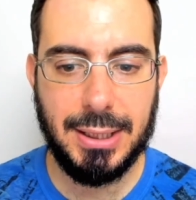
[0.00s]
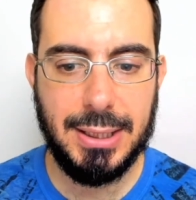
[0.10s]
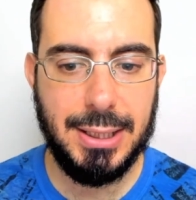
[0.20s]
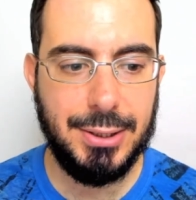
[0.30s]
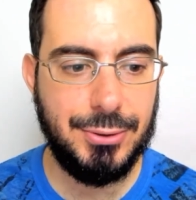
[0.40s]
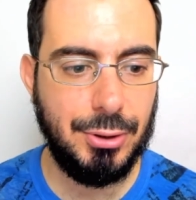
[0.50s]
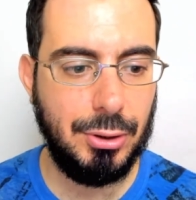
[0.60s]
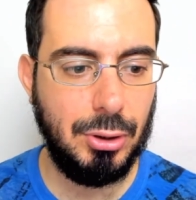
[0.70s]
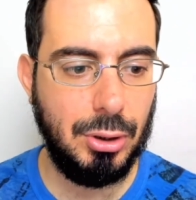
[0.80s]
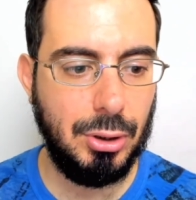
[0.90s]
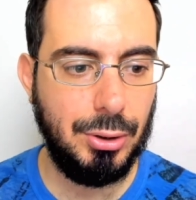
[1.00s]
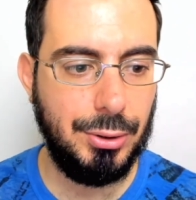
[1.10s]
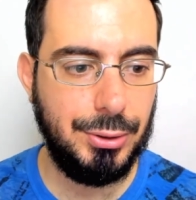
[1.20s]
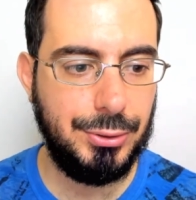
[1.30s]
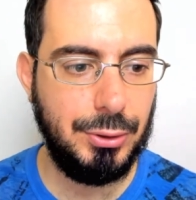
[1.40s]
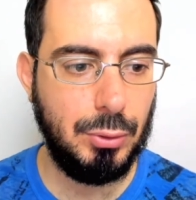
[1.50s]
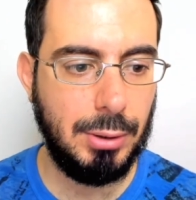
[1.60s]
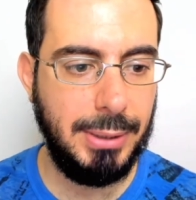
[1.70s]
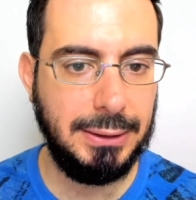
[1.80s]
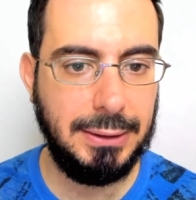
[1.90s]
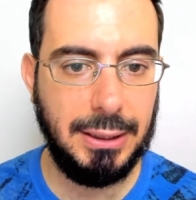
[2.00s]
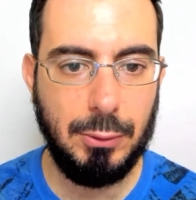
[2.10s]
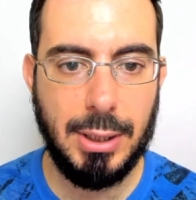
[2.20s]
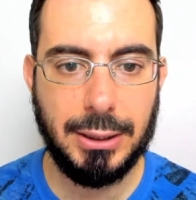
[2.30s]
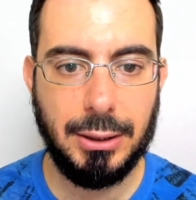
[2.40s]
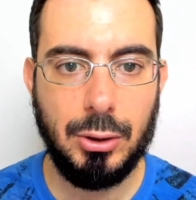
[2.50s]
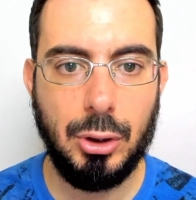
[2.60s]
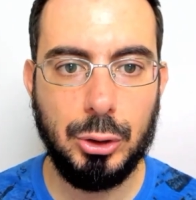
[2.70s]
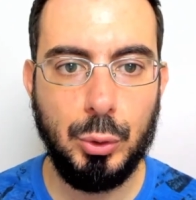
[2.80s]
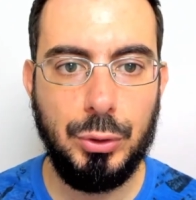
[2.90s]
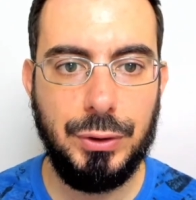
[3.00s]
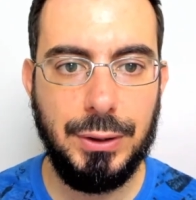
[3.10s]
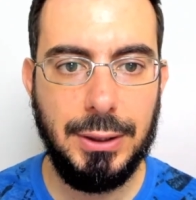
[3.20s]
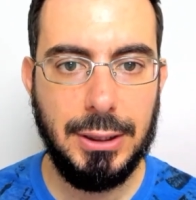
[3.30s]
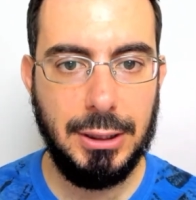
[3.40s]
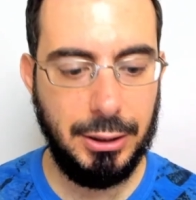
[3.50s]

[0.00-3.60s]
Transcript: che sono sicuramente riguardano tutti,